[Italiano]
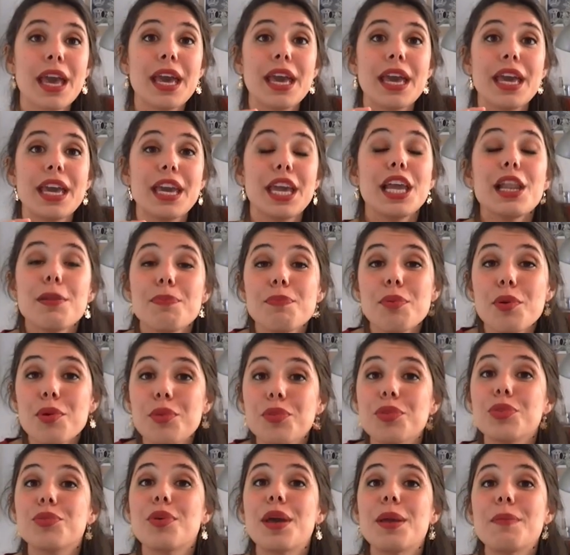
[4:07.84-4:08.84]
Il
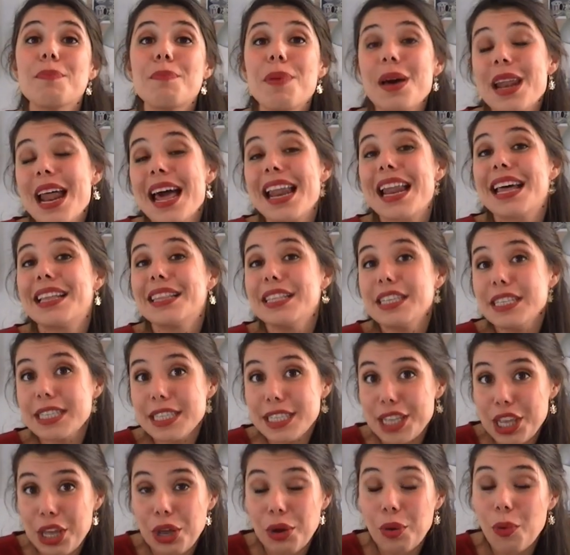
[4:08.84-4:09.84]
punto è imparare a
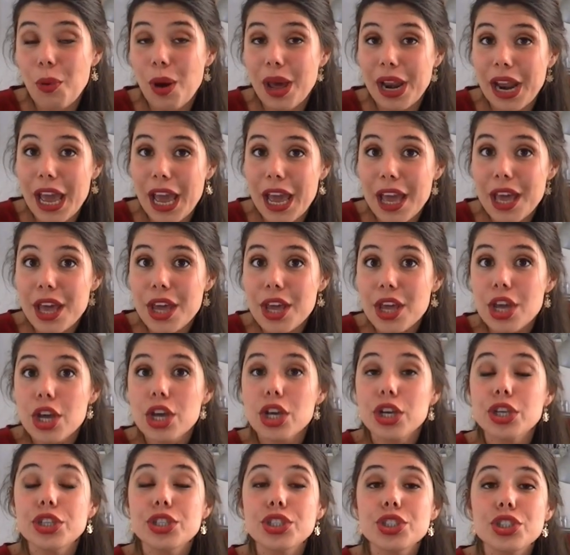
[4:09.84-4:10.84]
distinguere
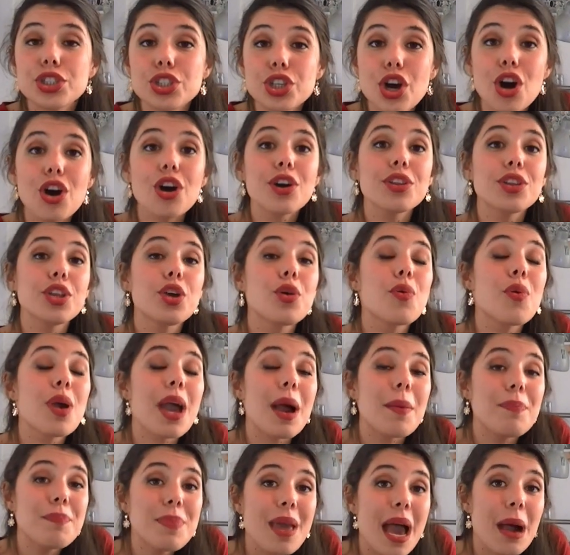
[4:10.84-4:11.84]
ciò di cui
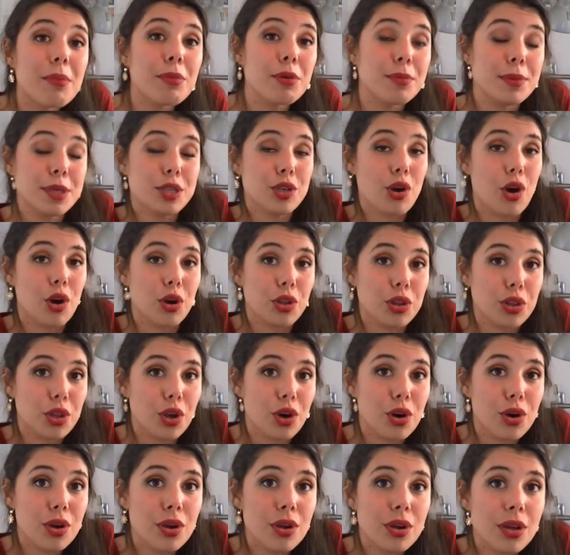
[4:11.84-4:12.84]
abbiamo
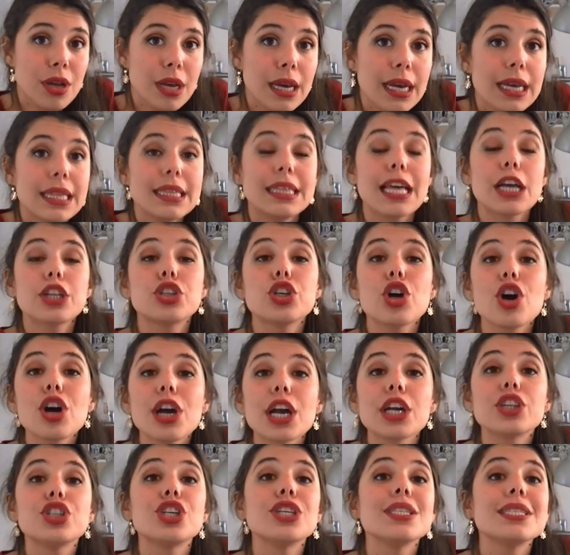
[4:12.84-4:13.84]
bisogno da ciò
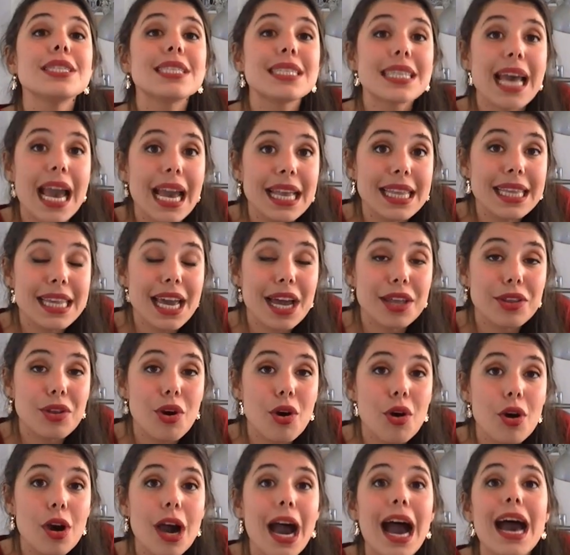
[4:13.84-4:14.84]
che ci
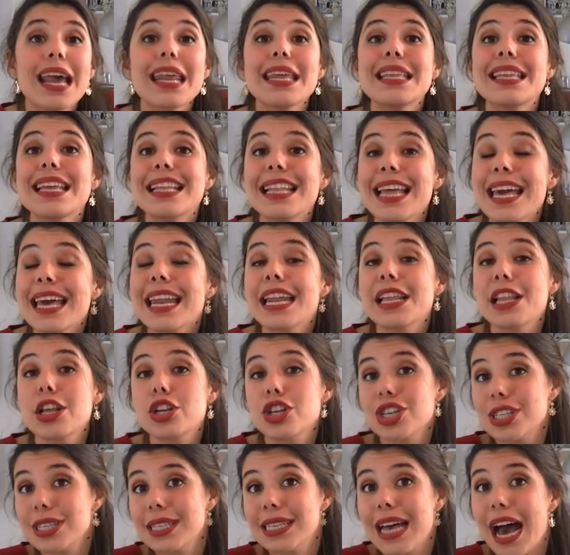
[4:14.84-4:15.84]
insegnano a ritenere
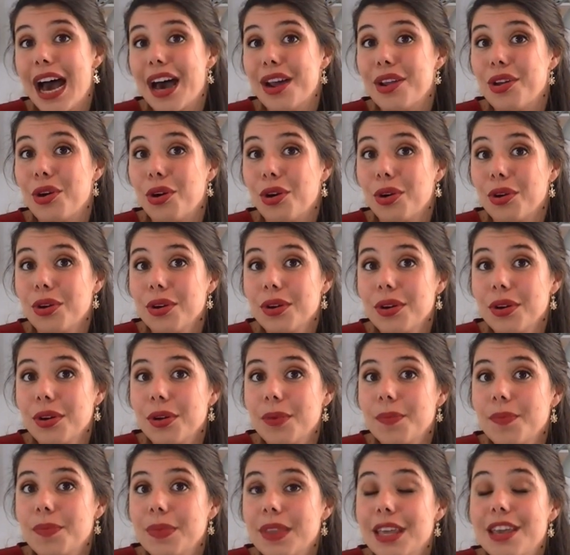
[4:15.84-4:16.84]
necessario
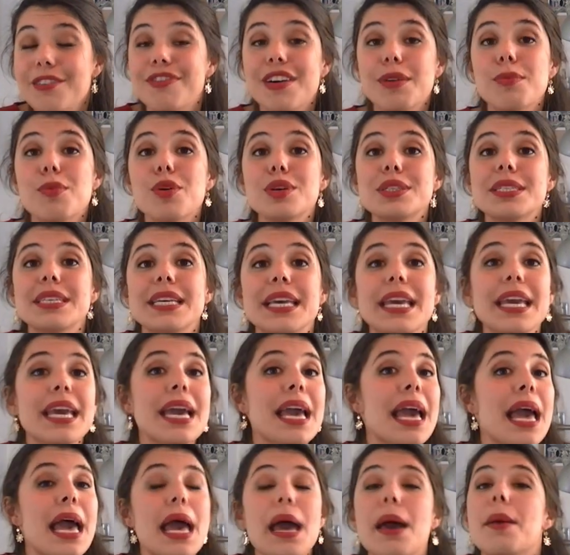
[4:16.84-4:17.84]
i famosi
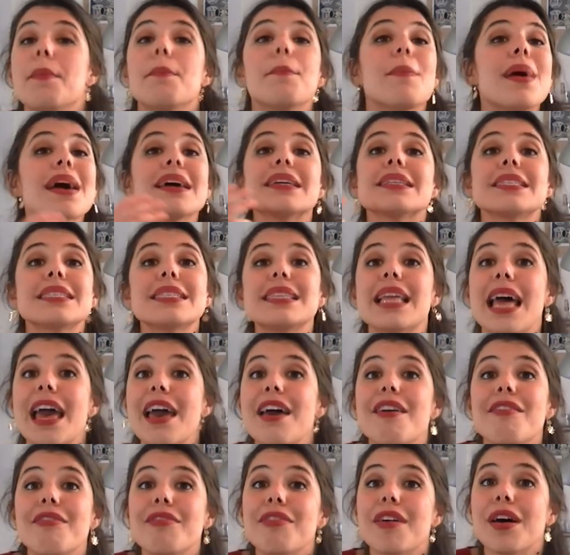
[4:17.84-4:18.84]
must
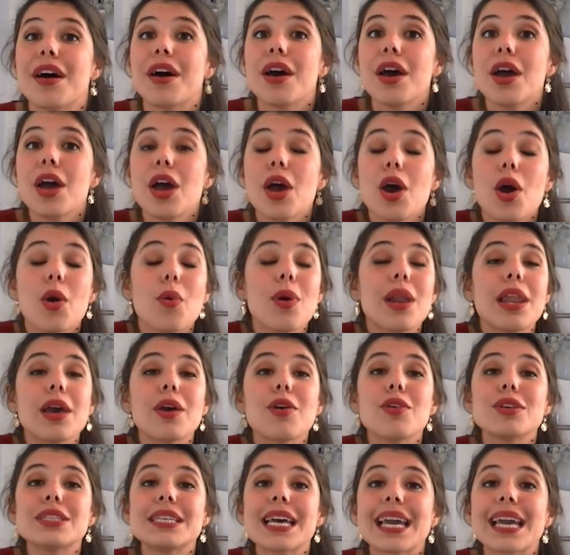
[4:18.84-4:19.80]
have quelle cose